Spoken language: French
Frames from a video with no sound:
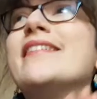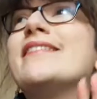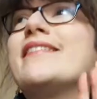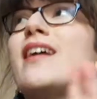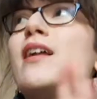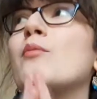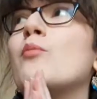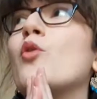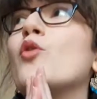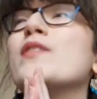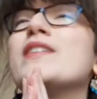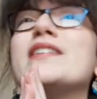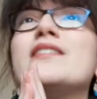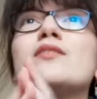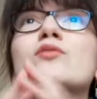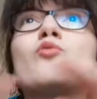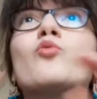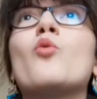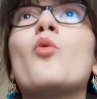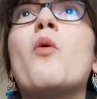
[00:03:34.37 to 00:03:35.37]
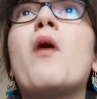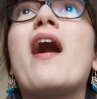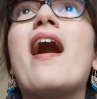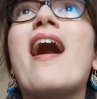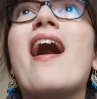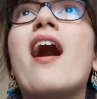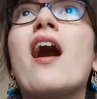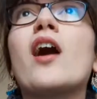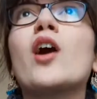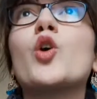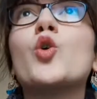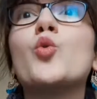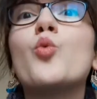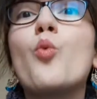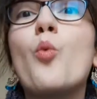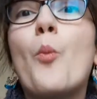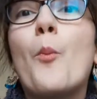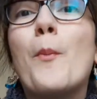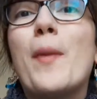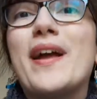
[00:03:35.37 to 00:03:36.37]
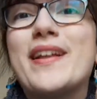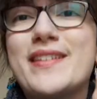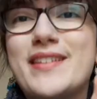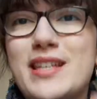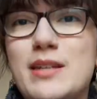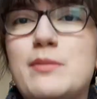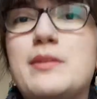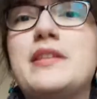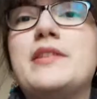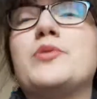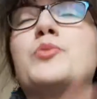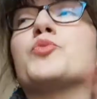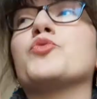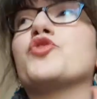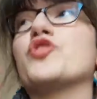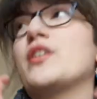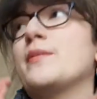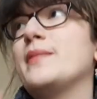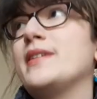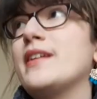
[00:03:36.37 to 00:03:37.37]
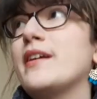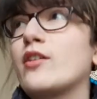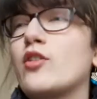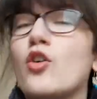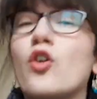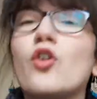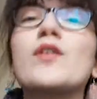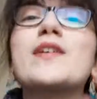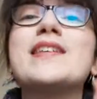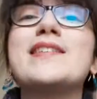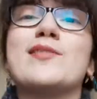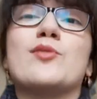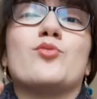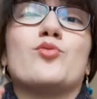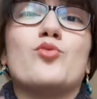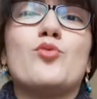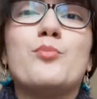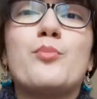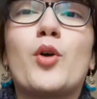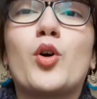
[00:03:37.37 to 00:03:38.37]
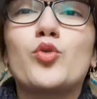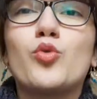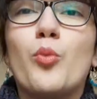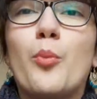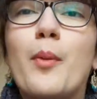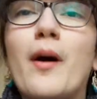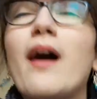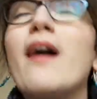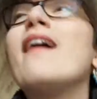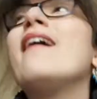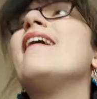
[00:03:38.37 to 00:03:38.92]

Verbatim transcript: tellement ils sont incompatibles, ils sont jamais d'accord, ils se supportent pas